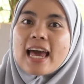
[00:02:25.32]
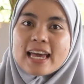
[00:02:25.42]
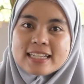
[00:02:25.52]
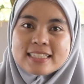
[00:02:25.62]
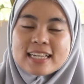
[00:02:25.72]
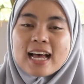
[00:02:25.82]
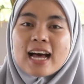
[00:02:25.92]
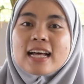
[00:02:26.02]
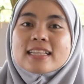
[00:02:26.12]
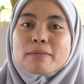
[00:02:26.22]
Eh,
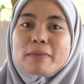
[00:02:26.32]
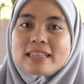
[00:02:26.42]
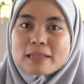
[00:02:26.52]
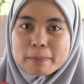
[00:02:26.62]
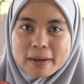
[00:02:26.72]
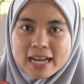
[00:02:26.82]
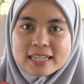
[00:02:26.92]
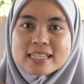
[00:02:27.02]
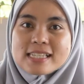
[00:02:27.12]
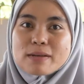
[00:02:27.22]
teman-teman,
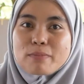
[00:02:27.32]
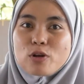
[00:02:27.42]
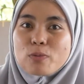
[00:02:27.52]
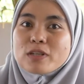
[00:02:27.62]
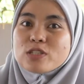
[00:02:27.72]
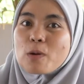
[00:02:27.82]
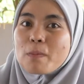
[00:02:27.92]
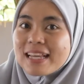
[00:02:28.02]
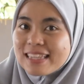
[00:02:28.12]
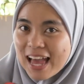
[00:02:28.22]
Sebelum
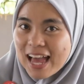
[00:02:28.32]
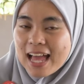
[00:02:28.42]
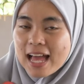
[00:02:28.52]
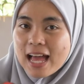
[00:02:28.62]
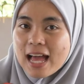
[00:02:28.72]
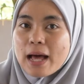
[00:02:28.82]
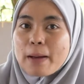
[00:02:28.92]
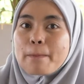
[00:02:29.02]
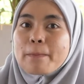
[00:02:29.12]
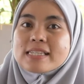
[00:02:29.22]
mencobanya,
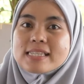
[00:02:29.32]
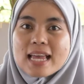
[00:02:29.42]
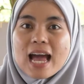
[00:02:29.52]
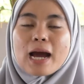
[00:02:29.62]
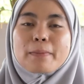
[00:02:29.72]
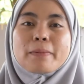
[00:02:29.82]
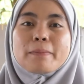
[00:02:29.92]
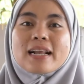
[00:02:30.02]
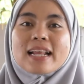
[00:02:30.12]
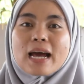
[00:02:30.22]
Misri akan
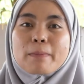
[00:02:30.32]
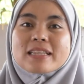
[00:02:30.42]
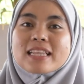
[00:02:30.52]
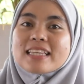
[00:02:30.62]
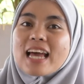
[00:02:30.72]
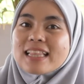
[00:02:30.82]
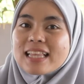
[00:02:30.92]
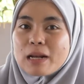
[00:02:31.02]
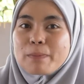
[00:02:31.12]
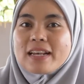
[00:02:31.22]
memberikan pertanyaan
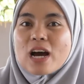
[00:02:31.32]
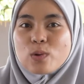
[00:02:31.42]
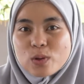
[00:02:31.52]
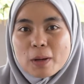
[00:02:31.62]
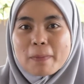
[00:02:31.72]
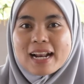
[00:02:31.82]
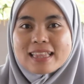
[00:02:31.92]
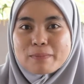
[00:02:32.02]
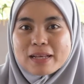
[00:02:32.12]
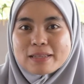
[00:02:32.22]
terlebih dahulu kepada
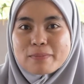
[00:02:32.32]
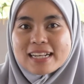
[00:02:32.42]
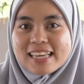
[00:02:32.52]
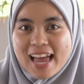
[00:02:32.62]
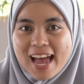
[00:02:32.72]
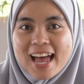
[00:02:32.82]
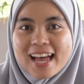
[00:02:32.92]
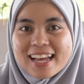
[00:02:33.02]
teman-teman ya.